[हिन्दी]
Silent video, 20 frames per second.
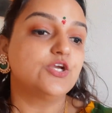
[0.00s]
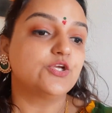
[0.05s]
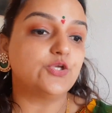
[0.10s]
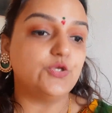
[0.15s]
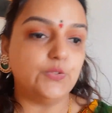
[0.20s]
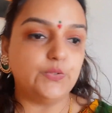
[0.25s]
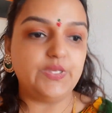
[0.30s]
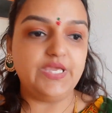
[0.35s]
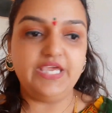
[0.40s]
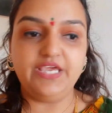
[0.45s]

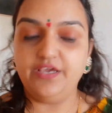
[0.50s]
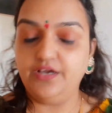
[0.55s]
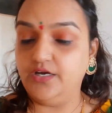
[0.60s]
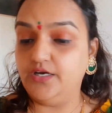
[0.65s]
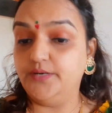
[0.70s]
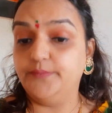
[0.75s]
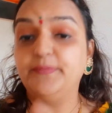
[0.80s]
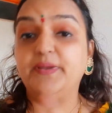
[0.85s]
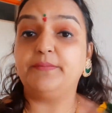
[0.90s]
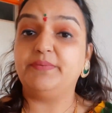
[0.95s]
क्योंकि
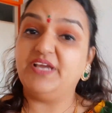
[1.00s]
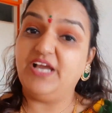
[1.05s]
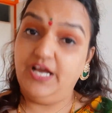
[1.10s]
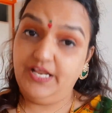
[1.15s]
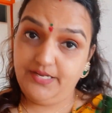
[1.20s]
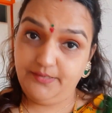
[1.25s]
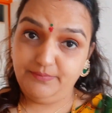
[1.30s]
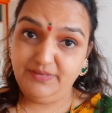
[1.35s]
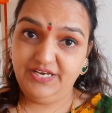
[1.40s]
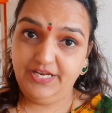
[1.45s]
आ, मैं भी
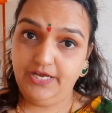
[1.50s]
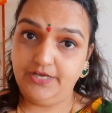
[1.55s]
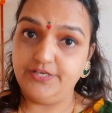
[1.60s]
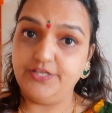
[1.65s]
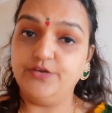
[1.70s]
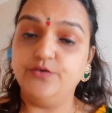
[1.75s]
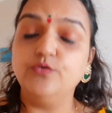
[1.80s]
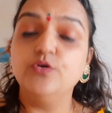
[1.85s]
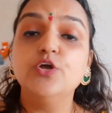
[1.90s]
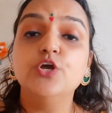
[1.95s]
खाना बना रही
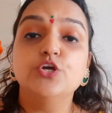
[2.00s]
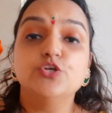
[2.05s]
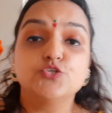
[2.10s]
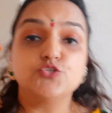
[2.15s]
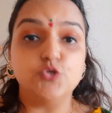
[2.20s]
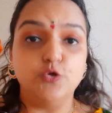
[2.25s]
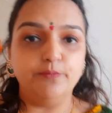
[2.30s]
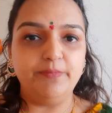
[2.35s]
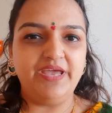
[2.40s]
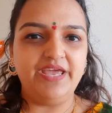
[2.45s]
हूँ
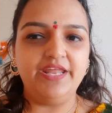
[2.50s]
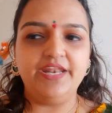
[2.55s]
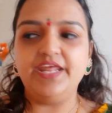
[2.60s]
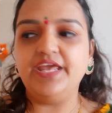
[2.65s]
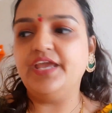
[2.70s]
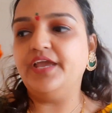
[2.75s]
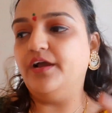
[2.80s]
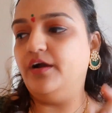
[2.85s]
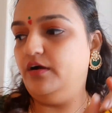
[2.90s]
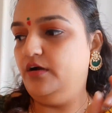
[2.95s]
सो
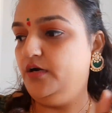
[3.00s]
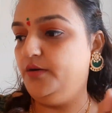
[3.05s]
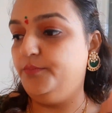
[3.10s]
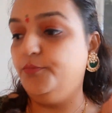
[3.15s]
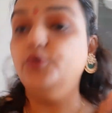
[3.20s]
मैंने आ,